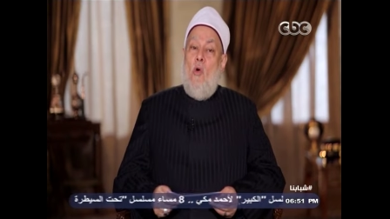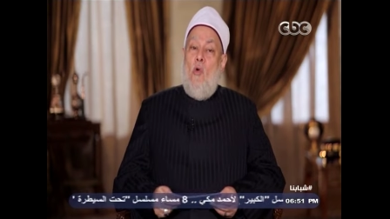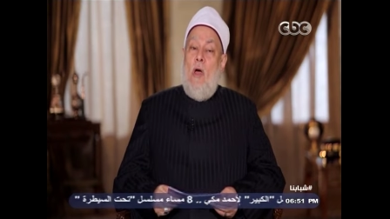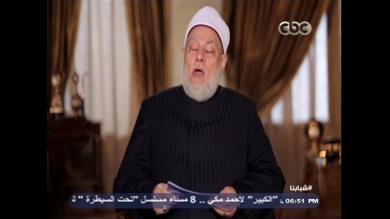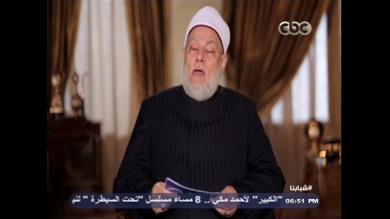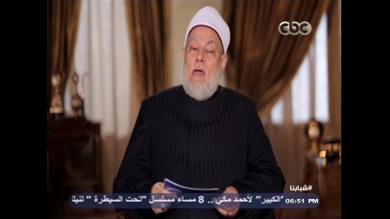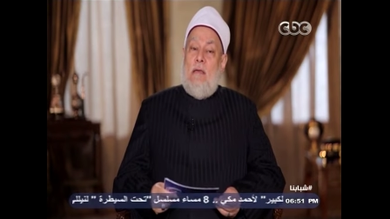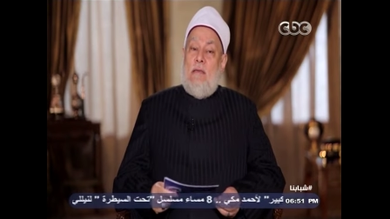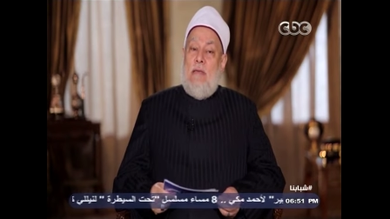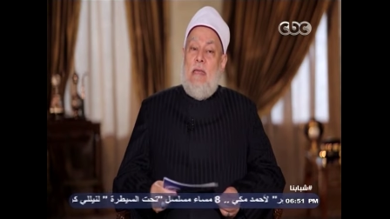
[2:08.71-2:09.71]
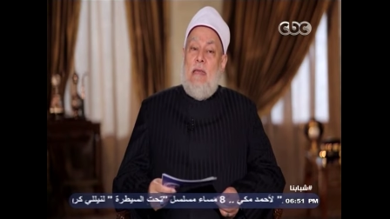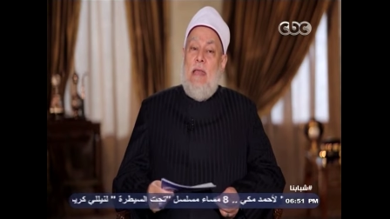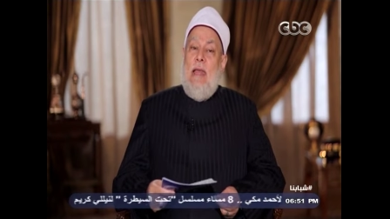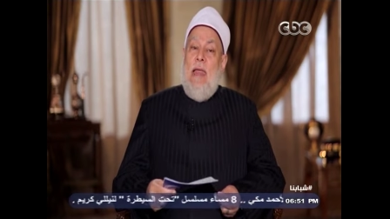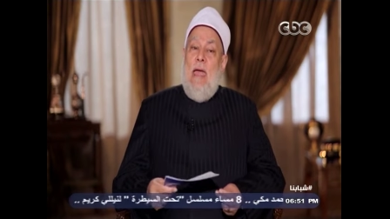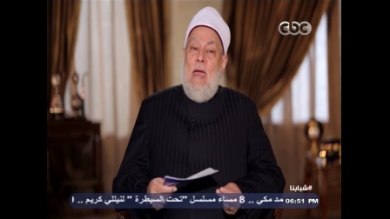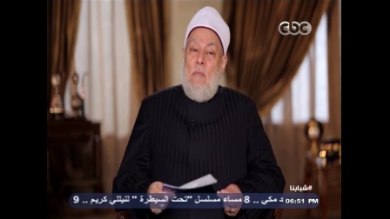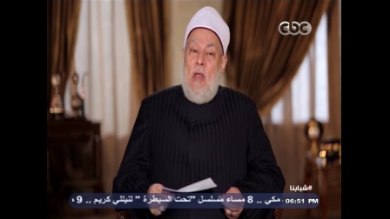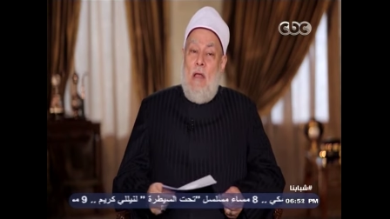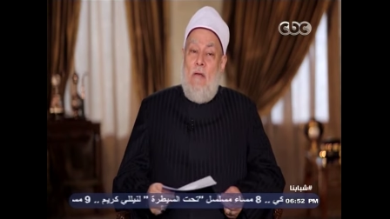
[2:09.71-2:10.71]
هو سن
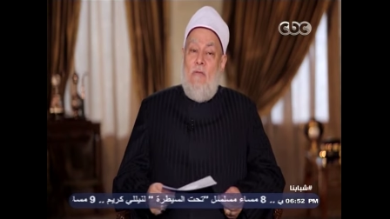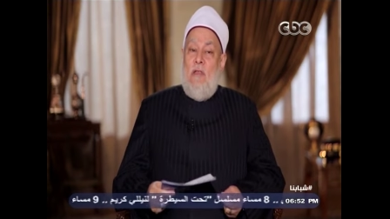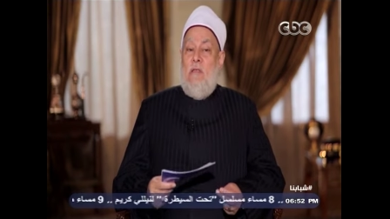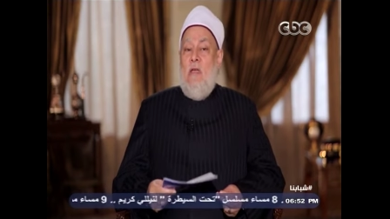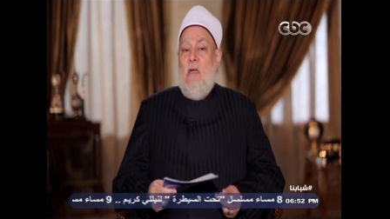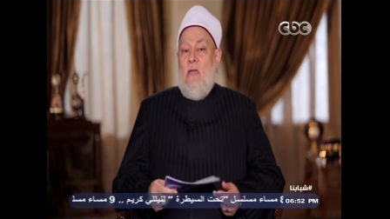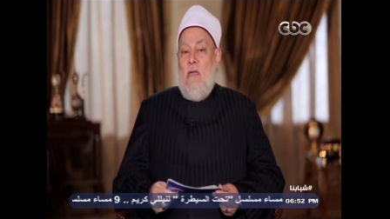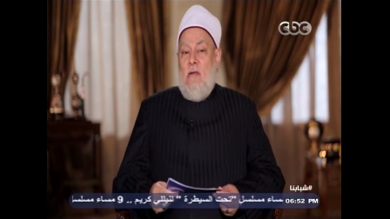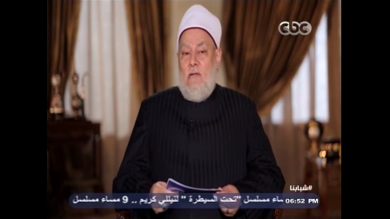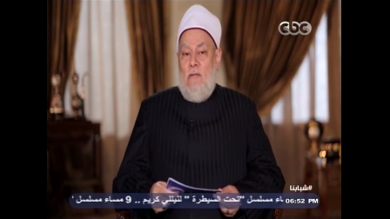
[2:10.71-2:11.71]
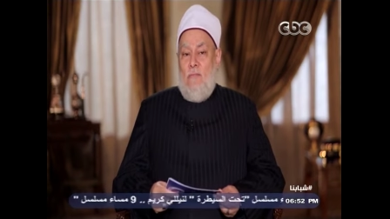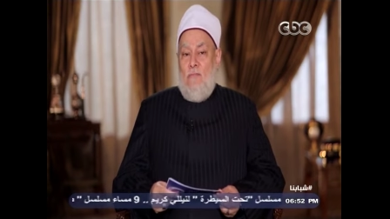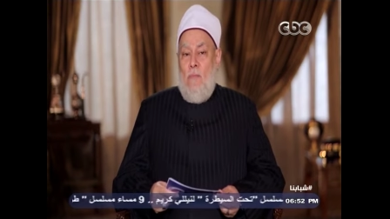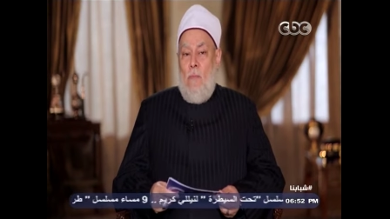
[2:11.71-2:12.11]
الأمل في التغيير